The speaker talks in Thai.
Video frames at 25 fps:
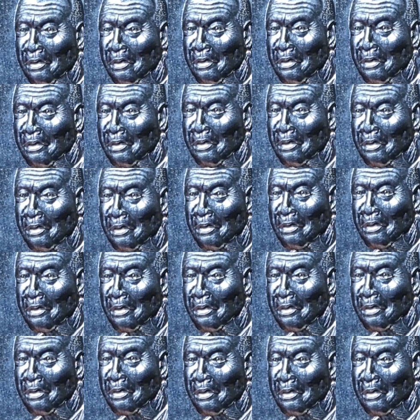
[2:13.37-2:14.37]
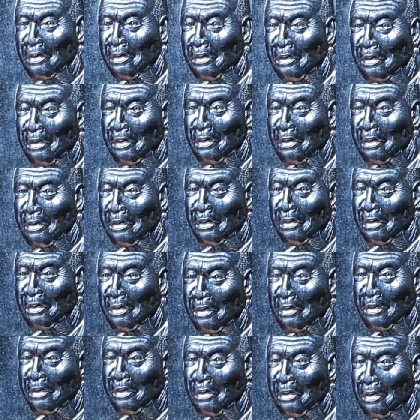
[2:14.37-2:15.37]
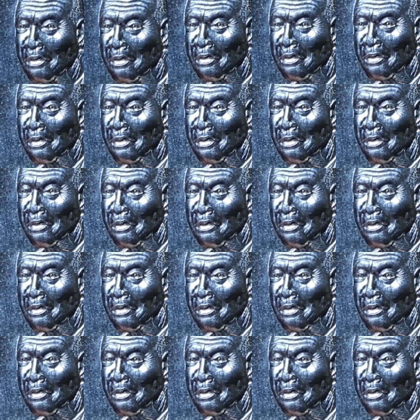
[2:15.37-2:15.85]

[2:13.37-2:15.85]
ประมาณสสามี่ร้อยนะครับ